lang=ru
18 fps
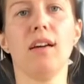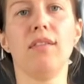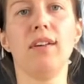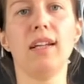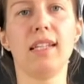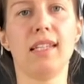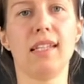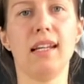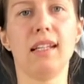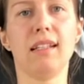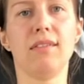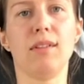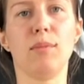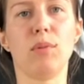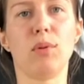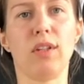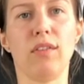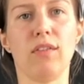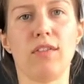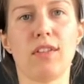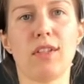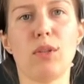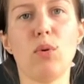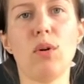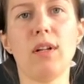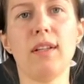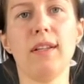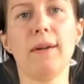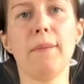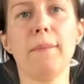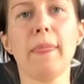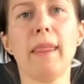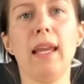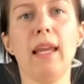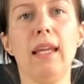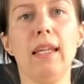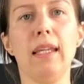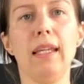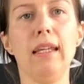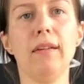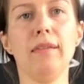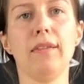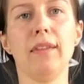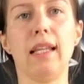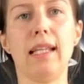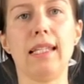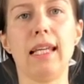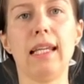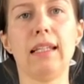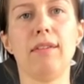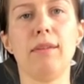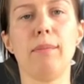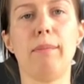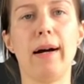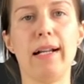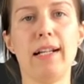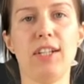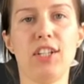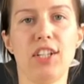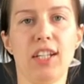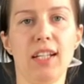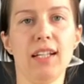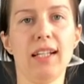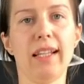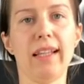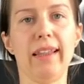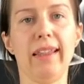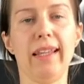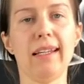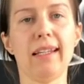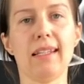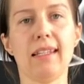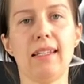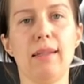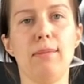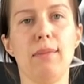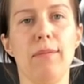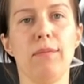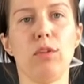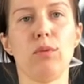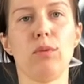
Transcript: вытягиваем руки в стороны и натягиваем пальчики на себя.